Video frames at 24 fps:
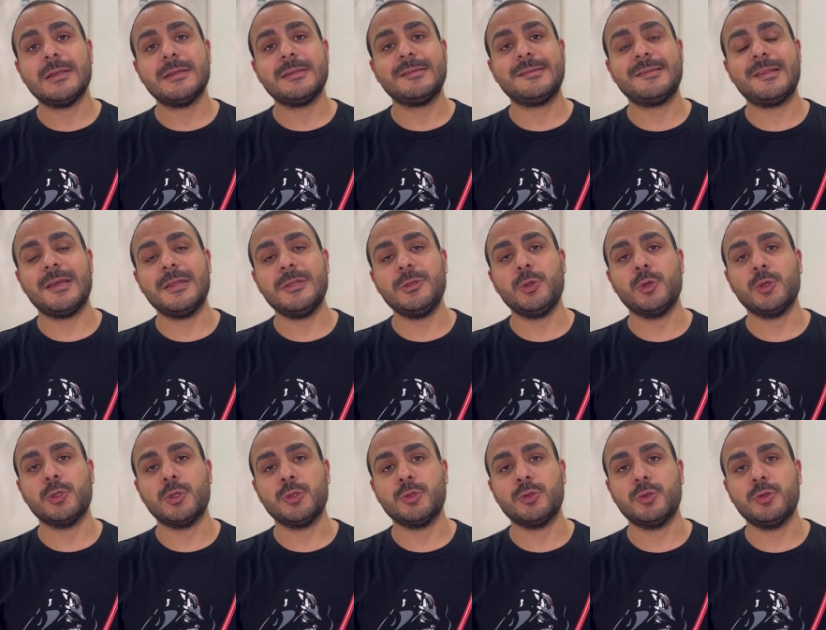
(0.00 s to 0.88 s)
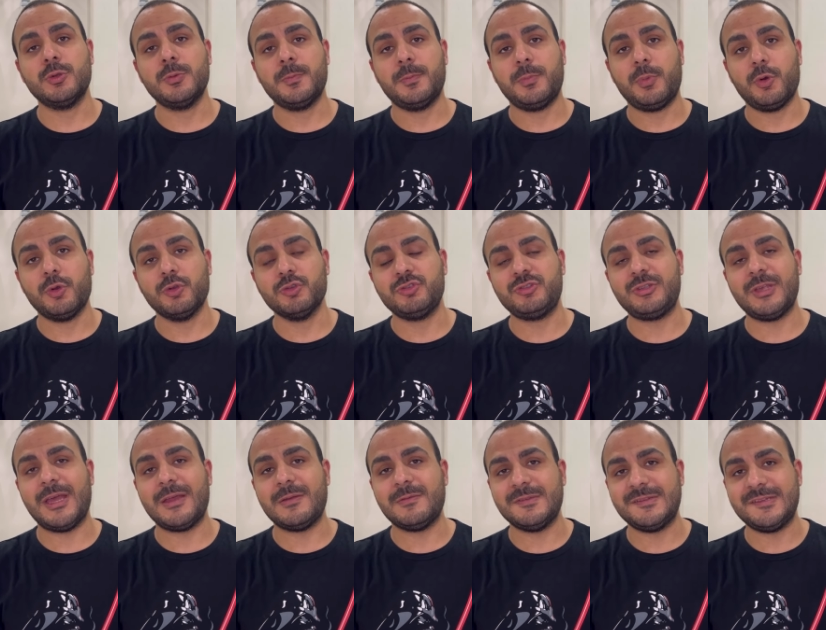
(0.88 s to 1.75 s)
Zaniolo'nun bon
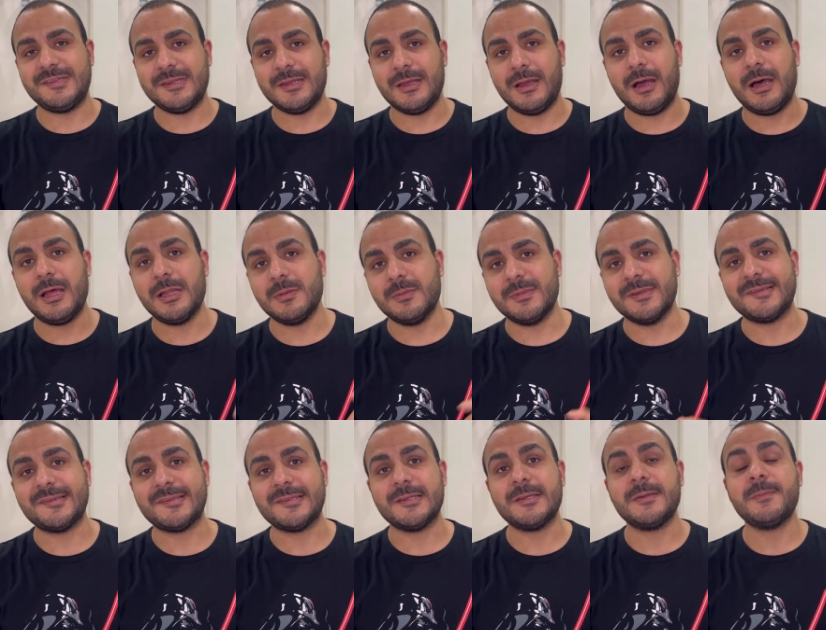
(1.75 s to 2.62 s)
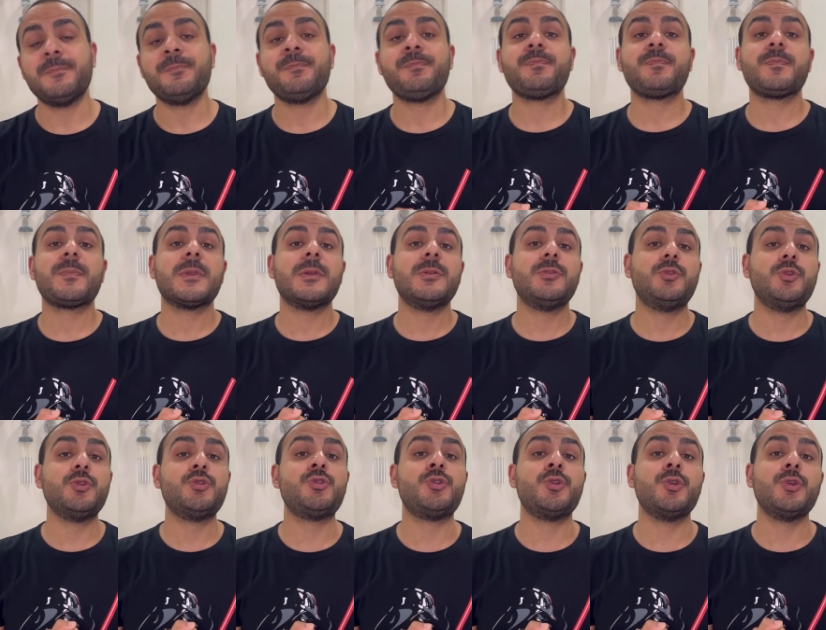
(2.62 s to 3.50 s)
servisini alması
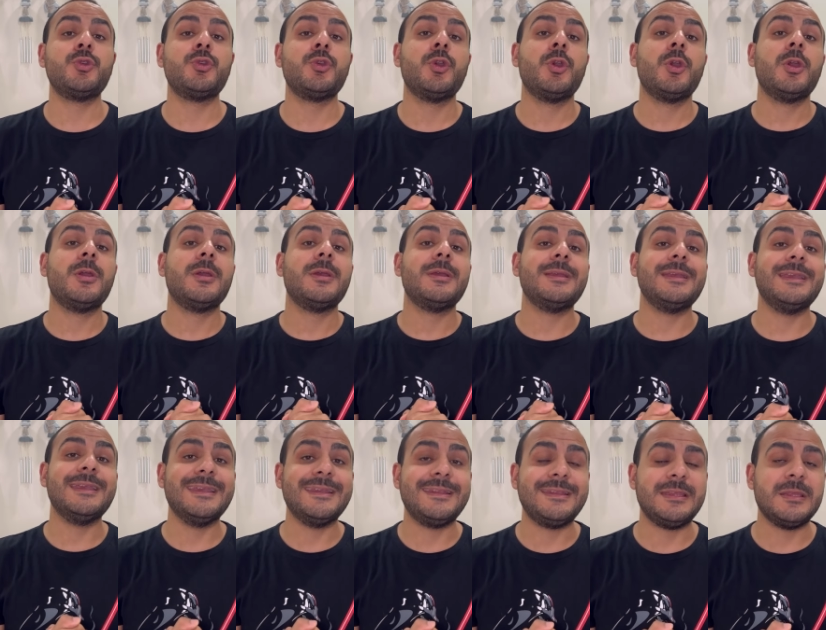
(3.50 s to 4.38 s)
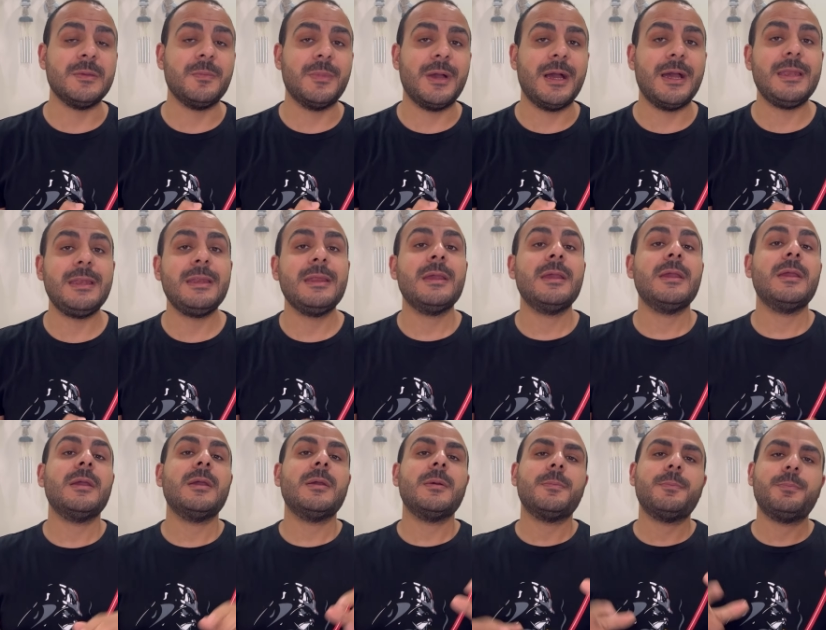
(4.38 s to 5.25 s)
düşük ihtimal.
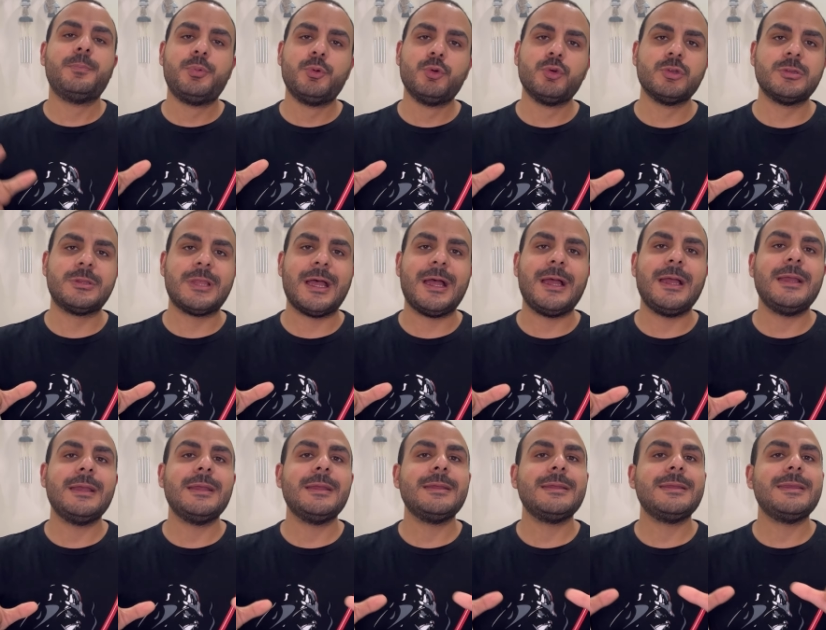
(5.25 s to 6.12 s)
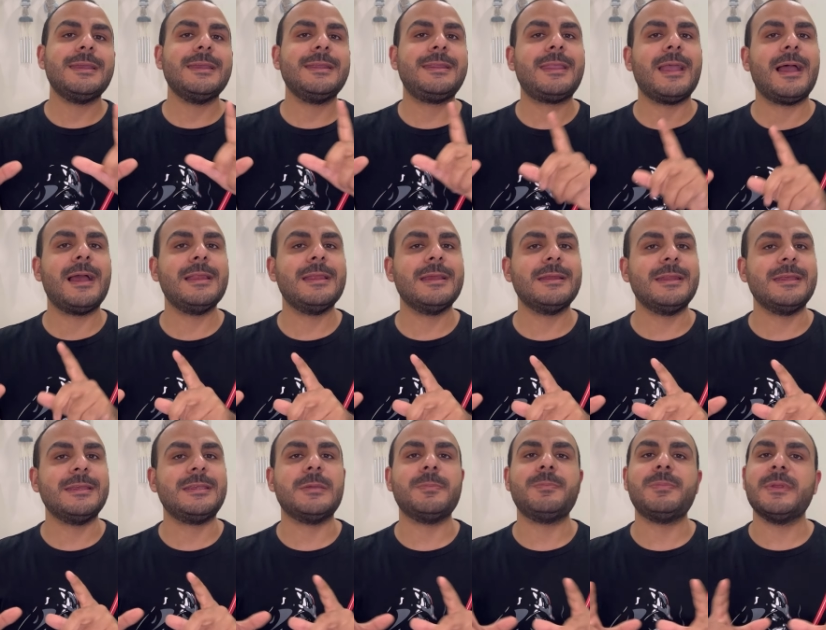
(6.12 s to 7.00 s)
Burada İtalyan
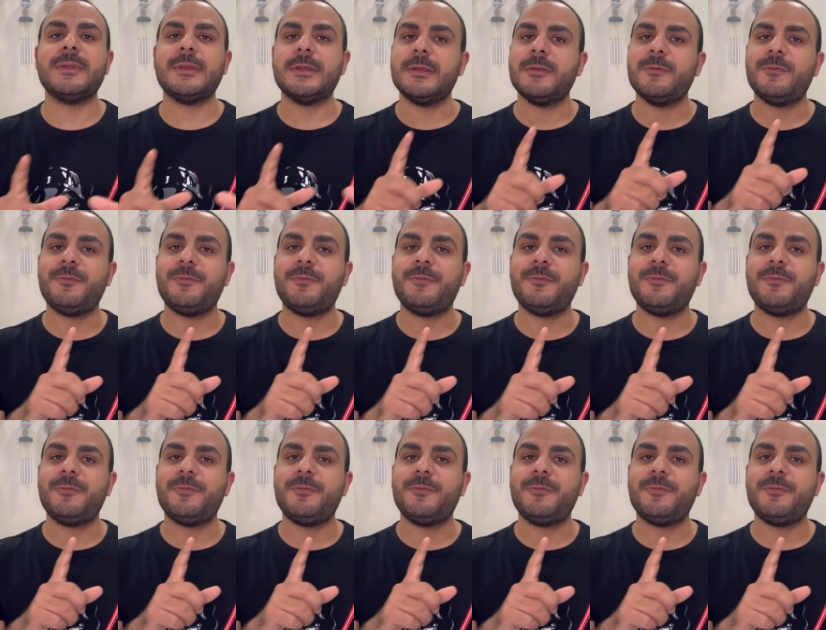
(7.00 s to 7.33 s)
ekipleri